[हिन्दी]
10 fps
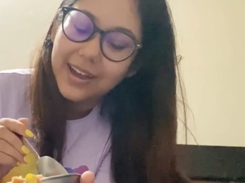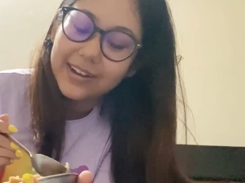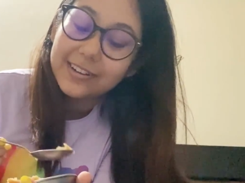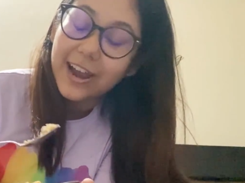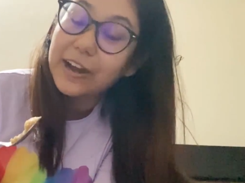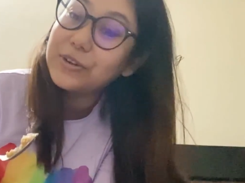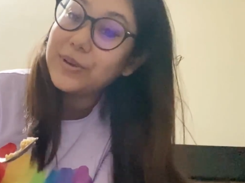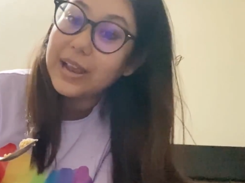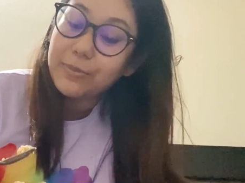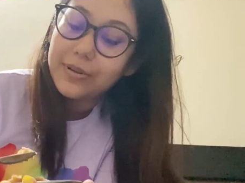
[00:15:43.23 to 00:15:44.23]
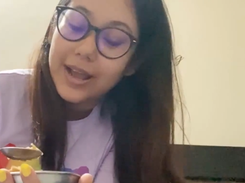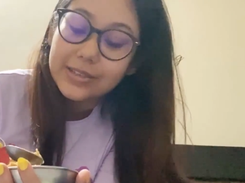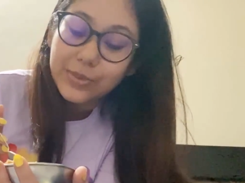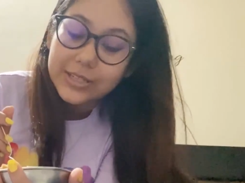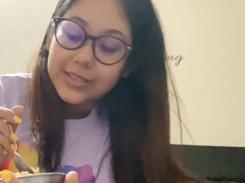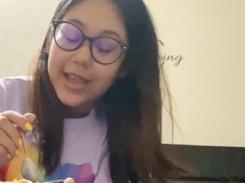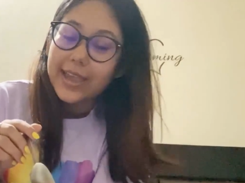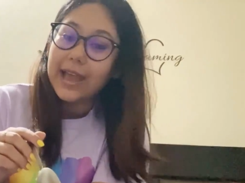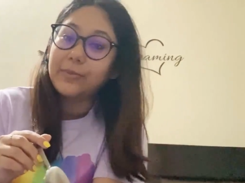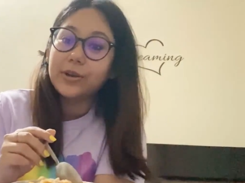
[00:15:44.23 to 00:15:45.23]
I try to help her as much as I
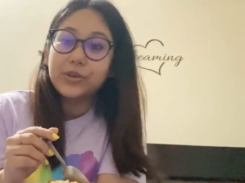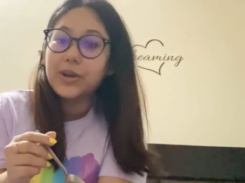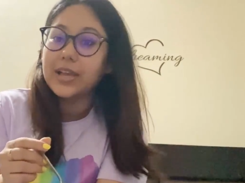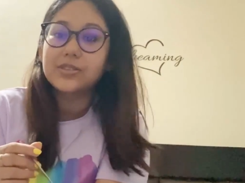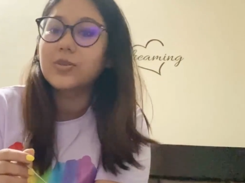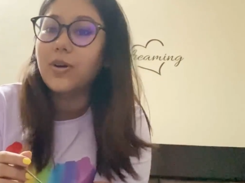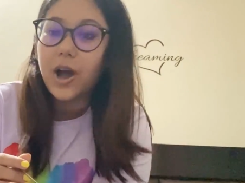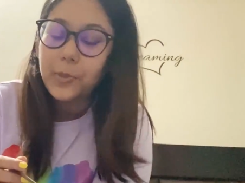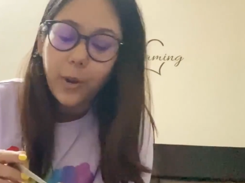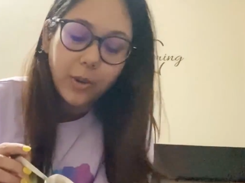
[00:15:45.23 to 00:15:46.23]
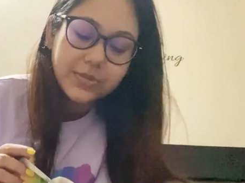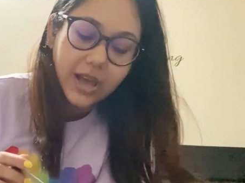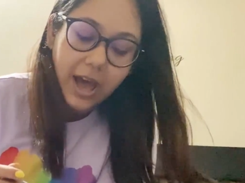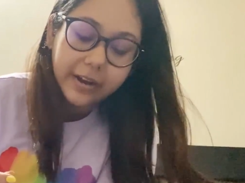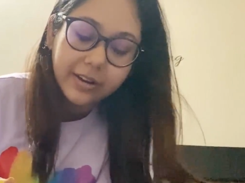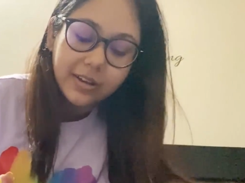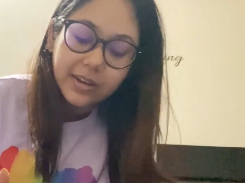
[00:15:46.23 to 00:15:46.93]
can, but you guys know how moms are.